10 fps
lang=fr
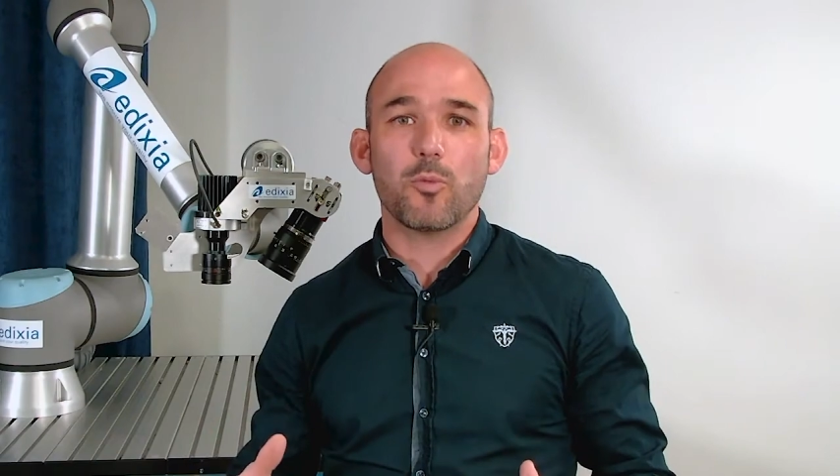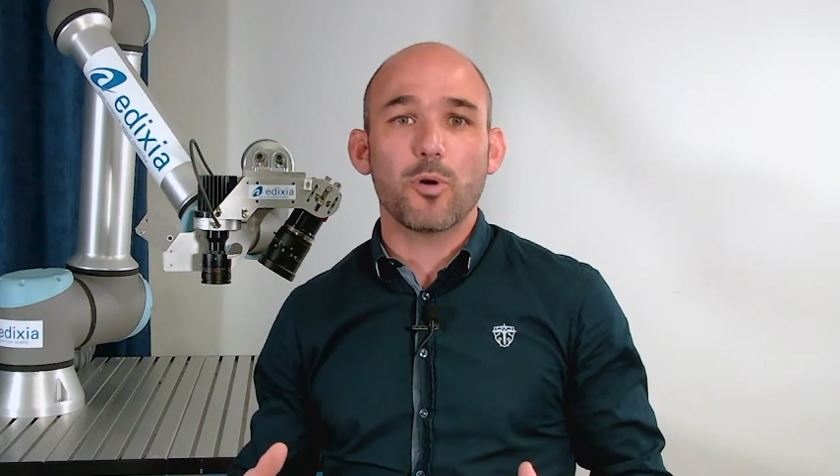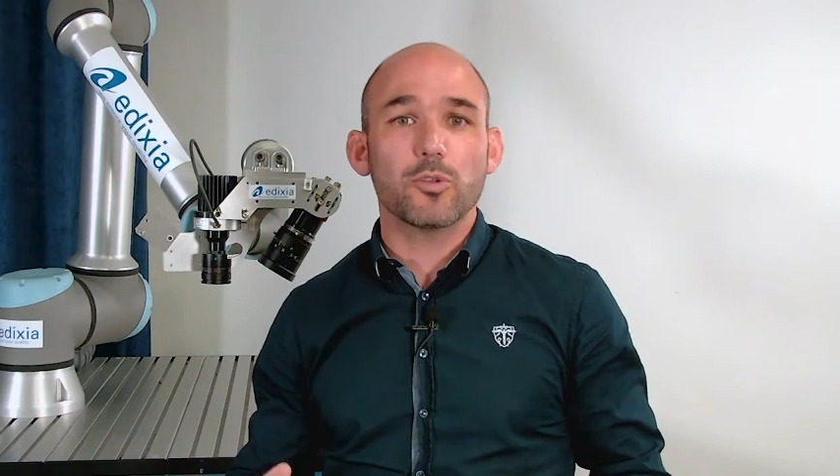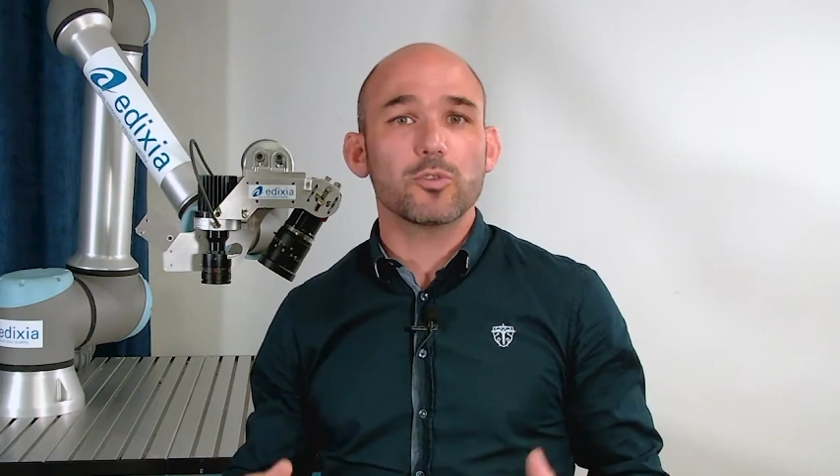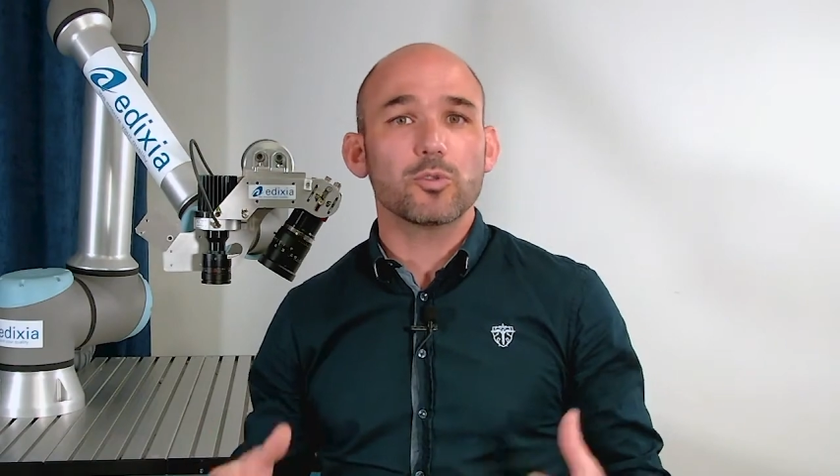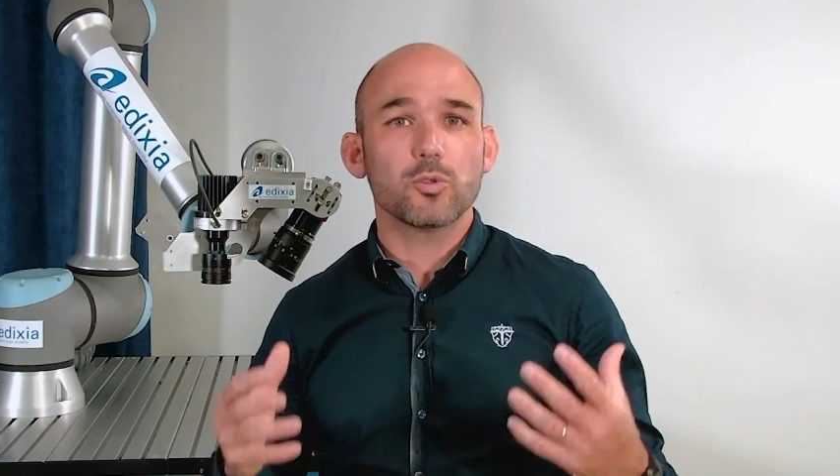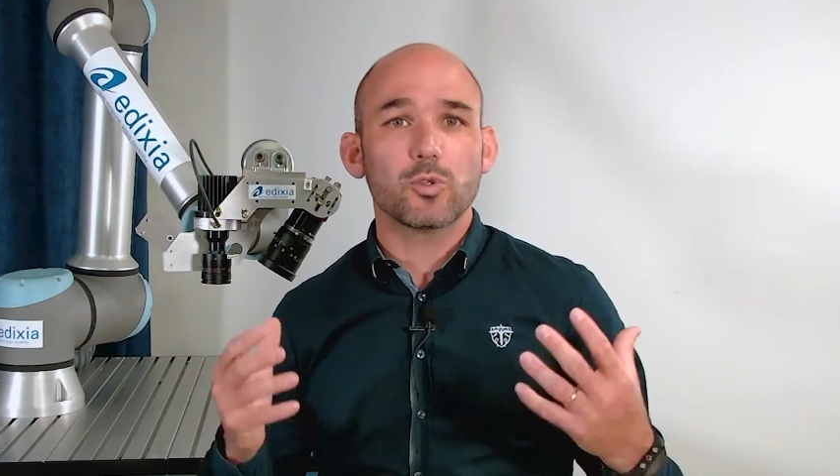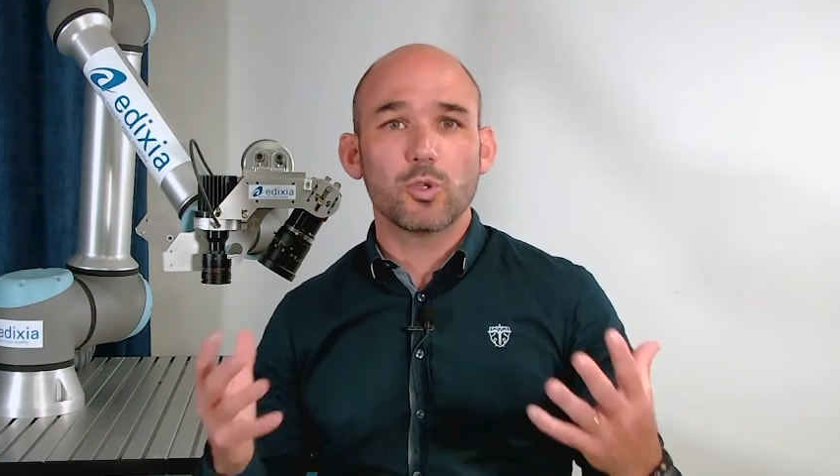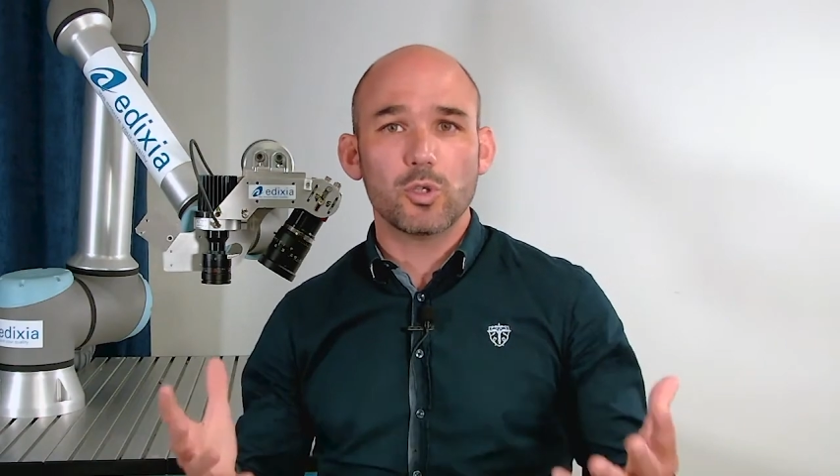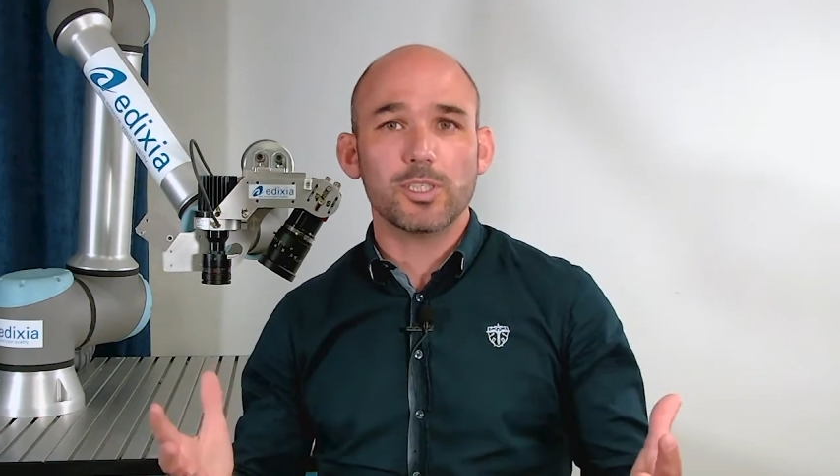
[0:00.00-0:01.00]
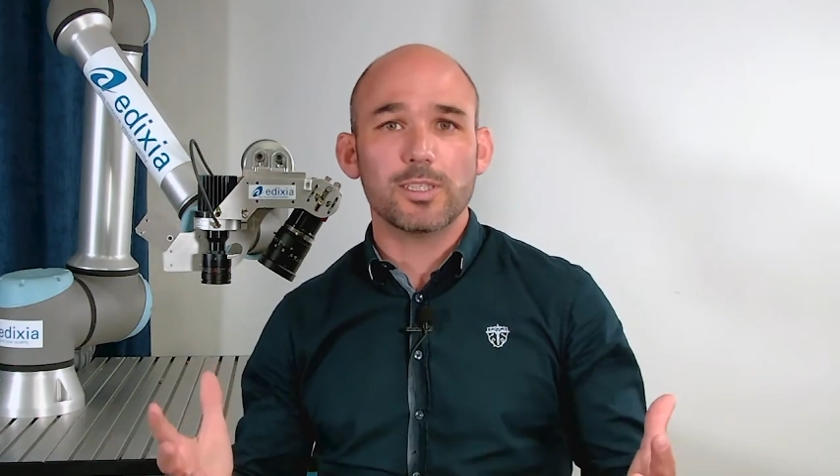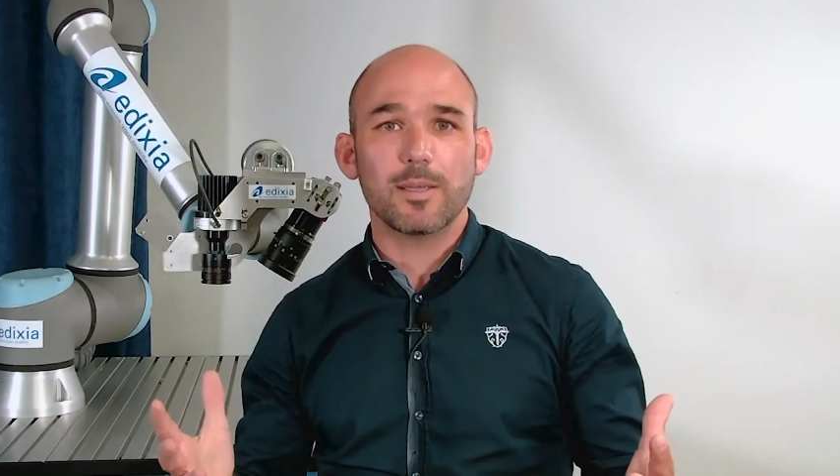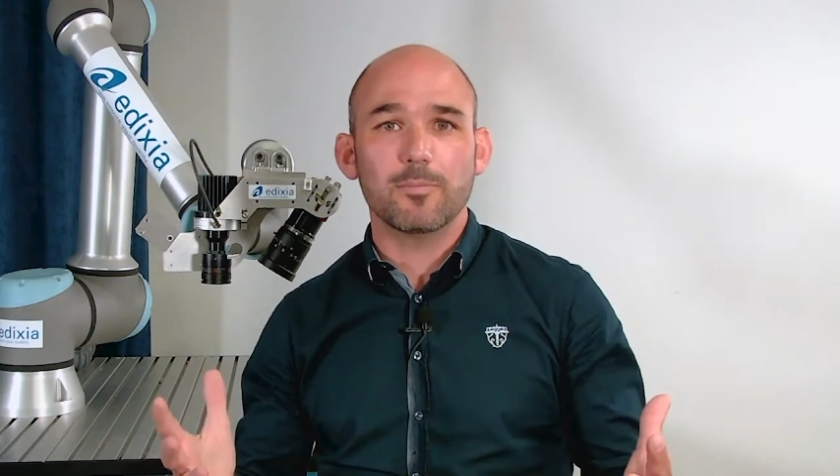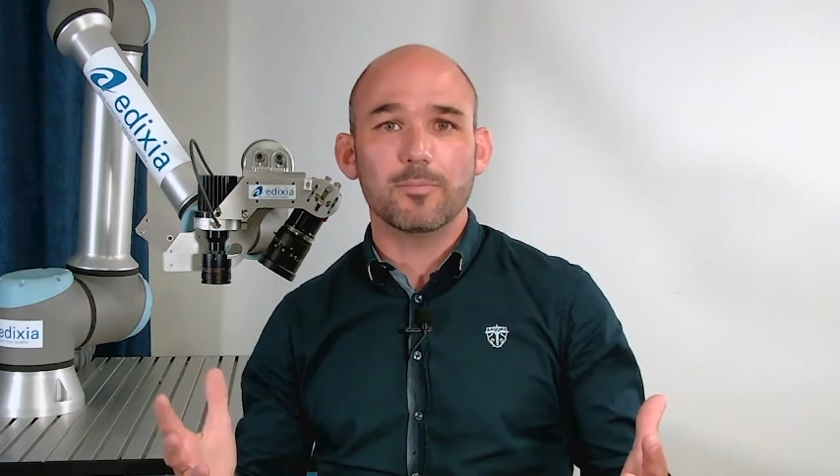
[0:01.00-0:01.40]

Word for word: propose deux systèmes.